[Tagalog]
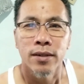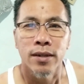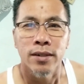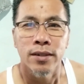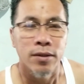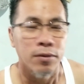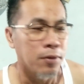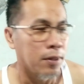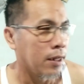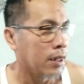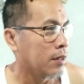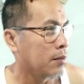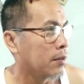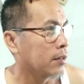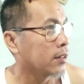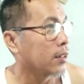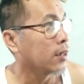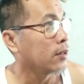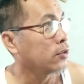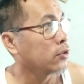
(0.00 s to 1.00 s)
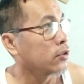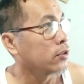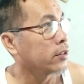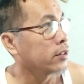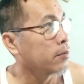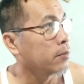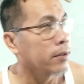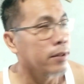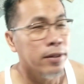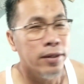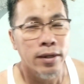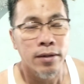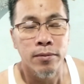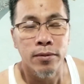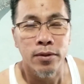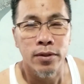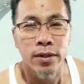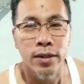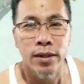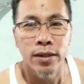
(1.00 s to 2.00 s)
kasi wala naman tayong source of
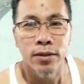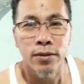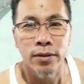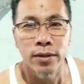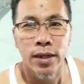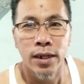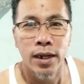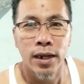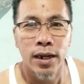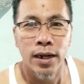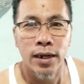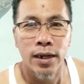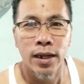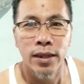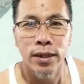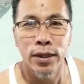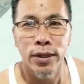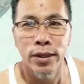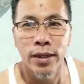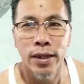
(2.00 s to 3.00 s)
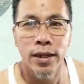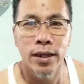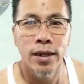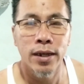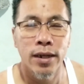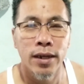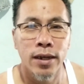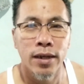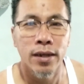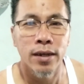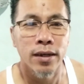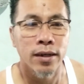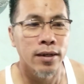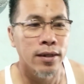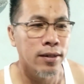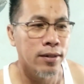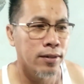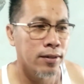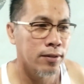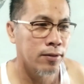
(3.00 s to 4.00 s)
income kundi yung dala lang natin na
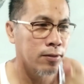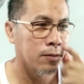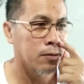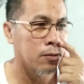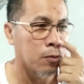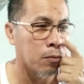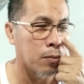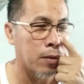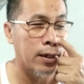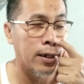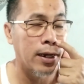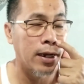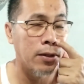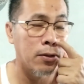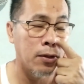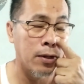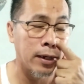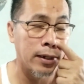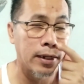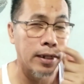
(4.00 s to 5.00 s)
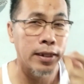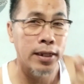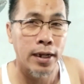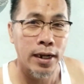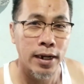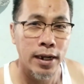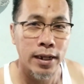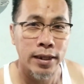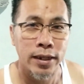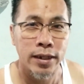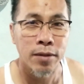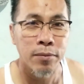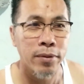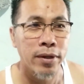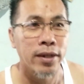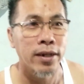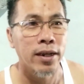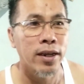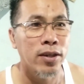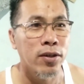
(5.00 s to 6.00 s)
kung magkano lang ang dala natin na
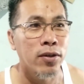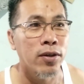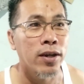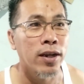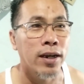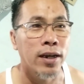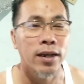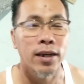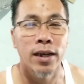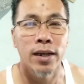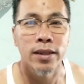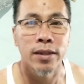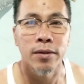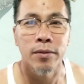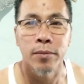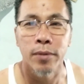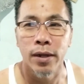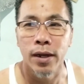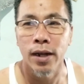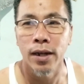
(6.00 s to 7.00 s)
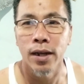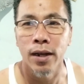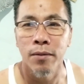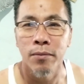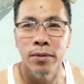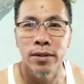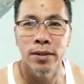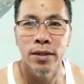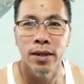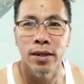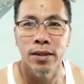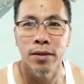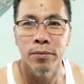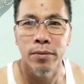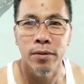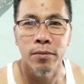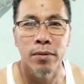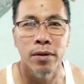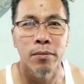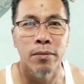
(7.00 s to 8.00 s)
pera yon lang ang ating magagamit sa
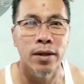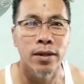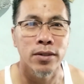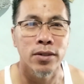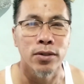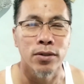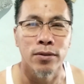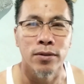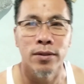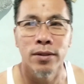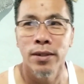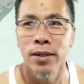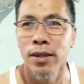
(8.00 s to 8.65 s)
ating pagbabakasyon